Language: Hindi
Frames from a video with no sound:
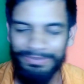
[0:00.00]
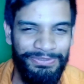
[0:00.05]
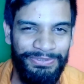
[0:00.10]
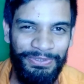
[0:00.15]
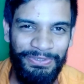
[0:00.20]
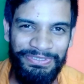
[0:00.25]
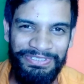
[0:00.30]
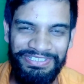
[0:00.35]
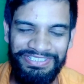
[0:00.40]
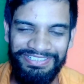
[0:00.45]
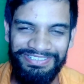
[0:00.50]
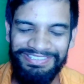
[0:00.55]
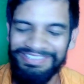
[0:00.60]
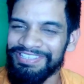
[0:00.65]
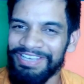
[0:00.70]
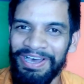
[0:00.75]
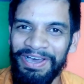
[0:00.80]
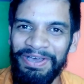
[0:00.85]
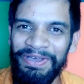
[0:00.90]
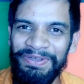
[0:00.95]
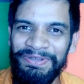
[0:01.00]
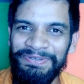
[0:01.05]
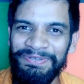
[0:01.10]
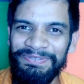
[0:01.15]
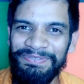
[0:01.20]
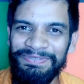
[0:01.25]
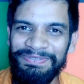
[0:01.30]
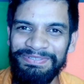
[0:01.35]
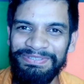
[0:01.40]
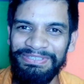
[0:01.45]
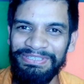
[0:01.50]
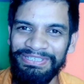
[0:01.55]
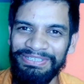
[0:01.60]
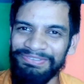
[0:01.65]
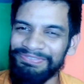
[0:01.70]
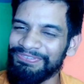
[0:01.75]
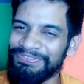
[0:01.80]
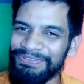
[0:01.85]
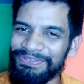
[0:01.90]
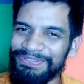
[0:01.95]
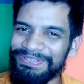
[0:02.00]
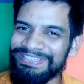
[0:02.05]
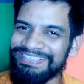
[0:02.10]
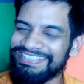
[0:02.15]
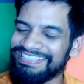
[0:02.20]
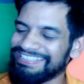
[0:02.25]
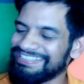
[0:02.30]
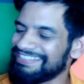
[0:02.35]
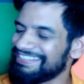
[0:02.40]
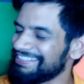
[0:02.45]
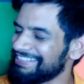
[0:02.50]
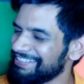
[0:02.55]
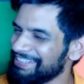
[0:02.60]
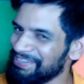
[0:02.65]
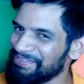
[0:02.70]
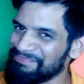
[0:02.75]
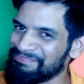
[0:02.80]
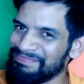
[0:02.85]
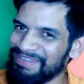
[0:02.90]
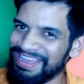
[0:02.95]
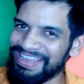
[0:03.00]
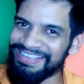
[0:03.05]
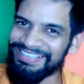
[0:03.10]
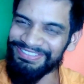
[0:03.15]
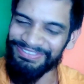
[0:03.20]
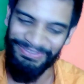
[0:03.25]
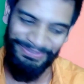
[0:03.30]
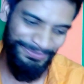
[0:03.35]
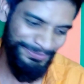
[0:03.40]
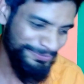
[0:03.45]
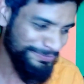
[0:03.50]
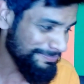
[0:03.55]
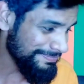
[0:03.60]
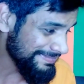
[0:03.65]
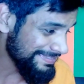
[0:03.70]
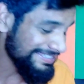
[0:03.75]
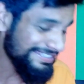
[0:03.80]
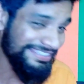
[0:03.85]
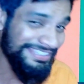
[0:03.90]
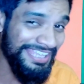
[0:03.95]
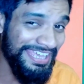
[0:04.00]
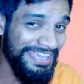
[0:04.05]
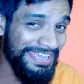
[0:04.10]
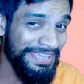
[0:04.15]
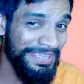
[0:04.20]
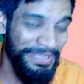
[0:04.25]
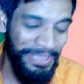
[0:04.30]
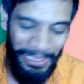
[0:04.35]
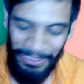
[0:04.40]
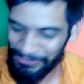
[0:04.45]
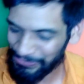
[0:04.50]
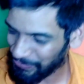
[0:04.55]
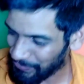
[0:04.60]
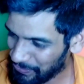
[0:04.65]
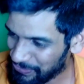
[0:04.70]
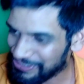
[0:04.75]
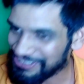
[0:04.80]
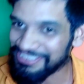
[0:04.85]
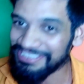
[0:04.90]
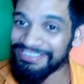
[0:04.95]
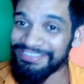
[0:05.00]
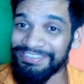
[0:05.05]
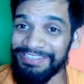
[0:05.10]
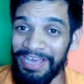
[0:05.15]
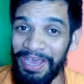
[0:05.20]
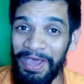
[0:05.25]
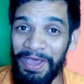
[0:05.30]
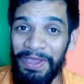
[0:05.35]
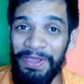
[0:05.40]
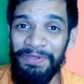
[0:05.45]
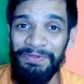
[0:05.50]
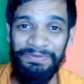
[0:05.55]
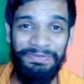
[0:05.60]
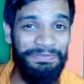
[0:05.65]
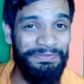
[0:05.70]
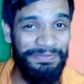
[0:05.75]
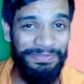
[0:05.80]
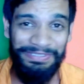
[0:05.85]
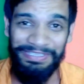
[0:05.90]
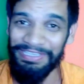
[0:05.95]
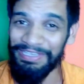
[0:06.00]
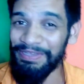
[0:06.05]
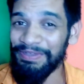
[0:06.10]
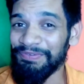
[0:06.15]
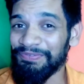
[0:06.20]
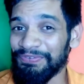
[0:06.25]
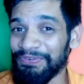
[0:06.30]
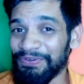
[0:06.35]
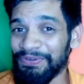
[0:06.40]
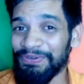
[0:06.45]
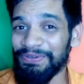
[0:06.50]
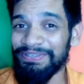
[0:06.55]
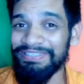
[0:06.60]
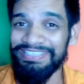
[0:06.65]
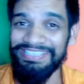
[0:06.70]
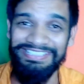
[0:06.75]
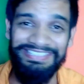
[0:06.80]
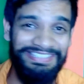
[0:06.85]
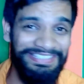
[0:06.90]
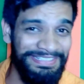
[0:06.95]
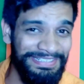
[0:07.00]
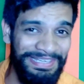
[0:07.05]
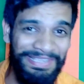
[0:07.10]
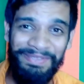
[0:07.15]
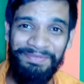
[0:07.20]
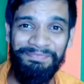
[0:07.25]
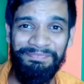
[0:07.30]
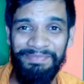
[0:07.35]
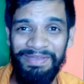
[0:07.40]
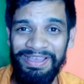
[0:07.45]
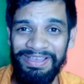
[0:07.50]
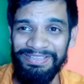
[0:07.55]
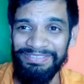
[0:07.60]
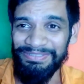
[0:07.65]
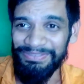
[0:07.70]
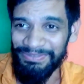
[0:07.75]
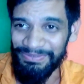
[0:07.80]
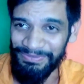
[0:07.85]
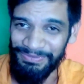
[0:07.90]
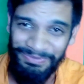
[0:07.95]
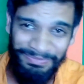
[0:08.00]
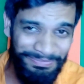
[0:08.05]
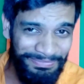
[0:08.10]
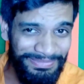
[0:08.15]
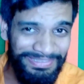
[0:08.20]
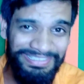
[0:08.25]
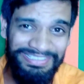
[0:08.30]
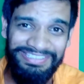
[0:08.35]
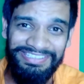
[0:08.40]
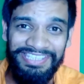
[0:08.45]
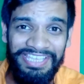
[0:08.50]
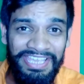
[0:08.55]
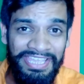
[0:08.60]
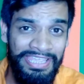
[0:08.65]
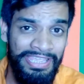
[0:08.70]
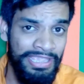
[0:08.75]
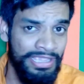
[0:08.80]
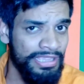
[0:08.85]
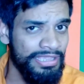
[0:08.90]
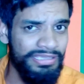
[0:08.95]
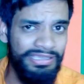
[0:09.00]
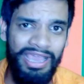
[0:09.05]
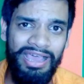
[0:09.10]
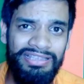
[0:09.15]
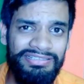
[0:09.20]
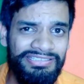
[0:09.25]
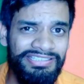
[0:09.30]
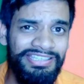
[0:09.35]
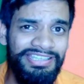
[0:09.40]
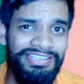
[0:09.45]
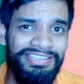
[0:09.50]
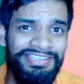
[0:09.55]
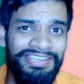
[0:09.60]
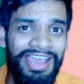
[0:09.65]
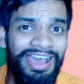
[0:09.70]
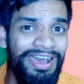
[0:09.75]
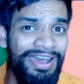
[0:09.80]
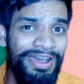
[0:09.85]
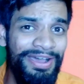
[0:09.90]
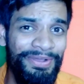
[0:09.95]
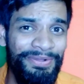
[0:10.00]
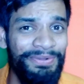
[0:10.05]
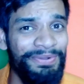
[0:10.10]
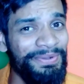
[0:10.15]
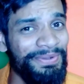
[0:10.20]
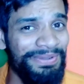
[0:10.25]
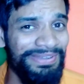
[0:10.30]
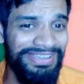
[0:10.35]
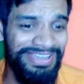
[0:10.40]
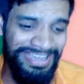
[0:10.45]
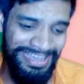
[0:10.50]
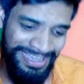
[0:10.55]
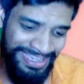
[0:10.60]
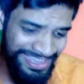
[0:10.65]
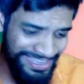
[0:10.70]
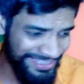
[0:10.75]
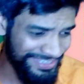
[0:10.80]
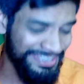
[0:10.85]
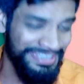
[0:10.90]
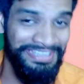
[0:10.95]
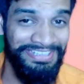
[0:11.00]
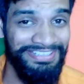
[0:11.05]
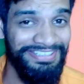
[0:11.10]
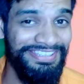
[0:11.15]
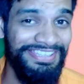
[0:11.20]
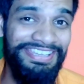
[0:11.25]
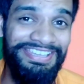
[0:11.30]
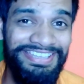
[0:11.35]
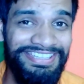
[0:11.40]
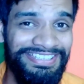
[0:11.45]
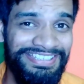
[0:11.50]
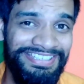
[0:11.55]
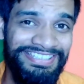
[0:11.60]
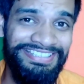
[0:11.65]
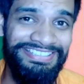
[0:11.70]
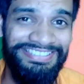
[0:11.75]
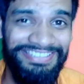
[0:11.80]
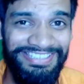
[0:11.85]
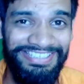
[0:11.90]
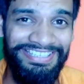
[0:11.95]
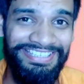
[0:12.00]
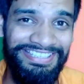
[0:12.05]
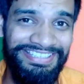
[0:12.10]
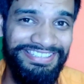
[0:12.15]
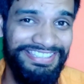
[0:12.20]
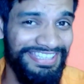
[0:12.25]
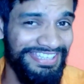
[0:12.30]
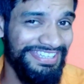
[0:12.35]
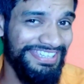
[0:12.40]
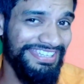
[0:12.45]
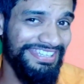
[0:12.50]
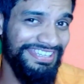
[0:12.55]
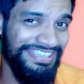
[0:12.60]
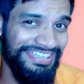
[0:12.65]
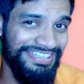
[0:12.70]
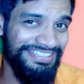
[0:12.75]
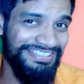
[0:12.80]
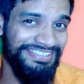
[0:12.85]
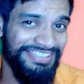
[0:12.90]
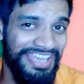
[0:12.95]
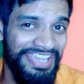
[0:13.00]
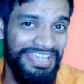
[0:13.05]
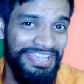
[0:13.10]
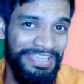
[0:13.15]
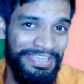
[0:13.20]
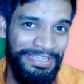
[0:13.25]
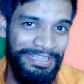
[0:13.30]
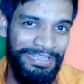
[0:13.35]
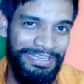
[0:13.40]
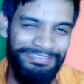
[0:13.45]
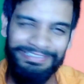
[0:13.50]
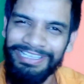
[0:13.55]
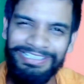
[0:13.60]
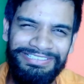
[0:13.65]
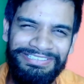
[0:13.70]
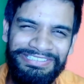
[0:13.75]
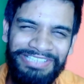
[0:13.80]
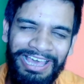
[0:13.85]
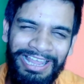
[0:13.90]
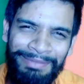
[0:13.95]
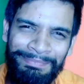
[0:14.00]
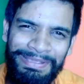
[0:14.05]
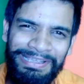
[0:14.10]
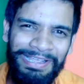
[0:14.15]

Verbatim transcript: सोचता हूँ कि वो कितने मासूम थे सोचता हूँ कि वो कितने मासूम थे क्या से क्या हो गए देखते देखते दस साल में